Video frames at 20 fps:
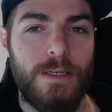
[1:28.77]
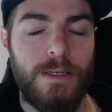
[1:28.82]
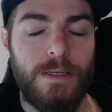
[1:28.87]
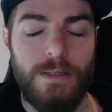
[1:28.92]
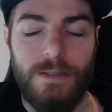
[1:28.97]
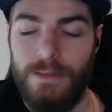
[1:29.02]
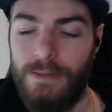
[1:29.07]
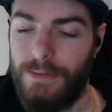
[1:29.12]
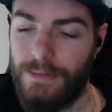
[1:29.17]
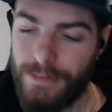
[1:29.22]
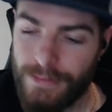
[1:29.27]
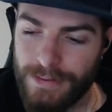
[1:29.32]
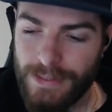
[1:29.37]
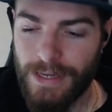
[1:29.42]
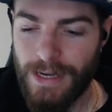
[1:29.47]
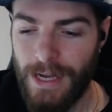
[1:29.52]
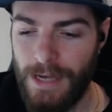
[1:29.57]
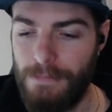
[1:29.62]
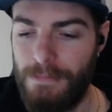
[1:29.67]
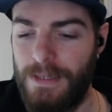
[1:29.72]
Euh, c'est
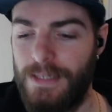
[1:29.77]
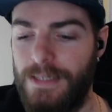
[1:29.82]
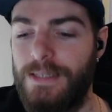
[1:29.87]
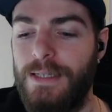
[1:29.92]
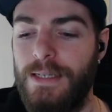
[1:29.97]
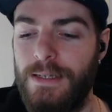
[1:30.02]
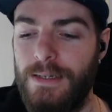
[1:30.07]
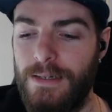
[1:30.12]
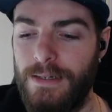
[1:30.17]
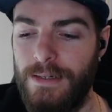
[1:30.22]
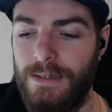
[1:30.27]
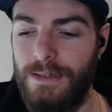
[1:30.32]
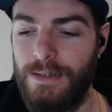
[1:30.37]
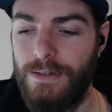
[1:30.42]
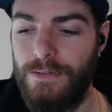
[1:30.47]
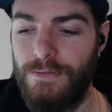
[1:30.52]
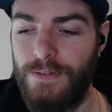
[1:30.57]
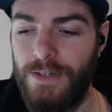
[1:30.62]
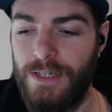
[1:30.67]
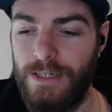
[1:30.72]
quand même assez.
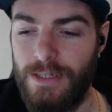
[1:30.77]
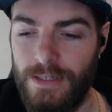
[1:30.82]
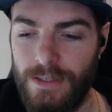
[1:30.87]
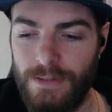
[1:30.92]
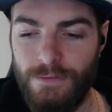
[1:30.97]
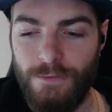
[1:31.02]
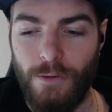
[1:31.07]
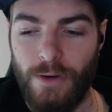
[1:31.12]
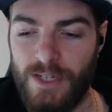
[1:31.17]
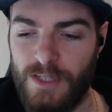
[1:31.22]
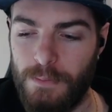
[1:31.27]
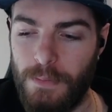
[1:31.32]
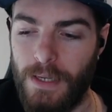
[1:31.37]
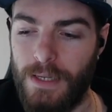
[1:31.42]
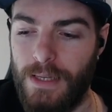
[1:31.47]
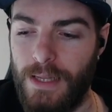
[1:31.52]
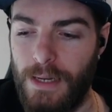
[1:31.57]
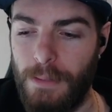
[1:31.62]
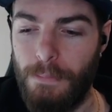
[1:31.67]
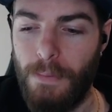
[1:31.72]
Enfin, il faut
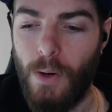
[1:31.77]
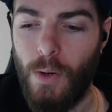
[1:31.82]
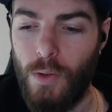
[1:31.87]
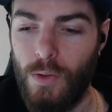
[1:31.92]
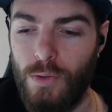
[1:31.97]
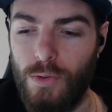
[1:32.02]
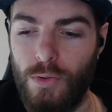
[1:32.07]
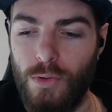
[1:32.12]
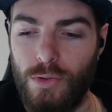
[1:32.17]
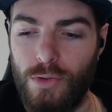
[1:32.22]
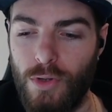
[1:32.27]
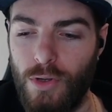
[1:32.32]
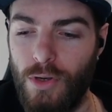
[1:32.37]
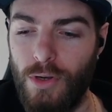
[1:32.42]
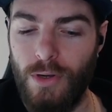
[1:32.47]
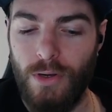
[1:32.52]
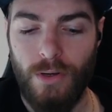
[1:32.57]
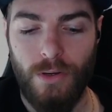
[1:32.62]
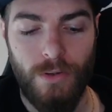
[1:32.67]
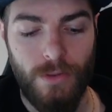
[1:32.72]
respecter la parole de
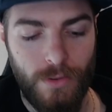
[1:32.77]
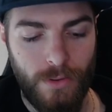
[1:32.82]
l'auteur.